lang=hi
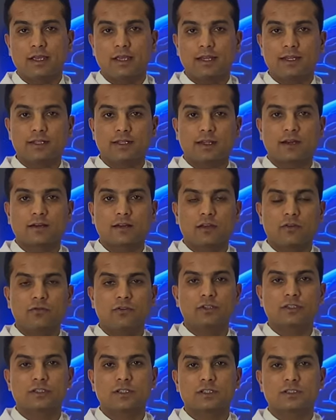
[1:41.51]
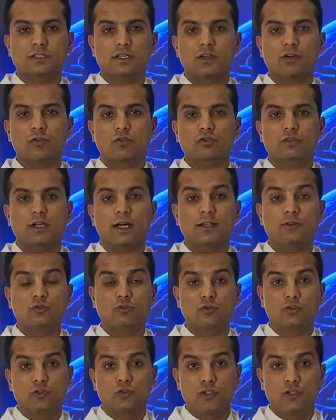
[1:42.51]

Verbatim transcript: इंटरनल फीचर्स हैं और साथ जो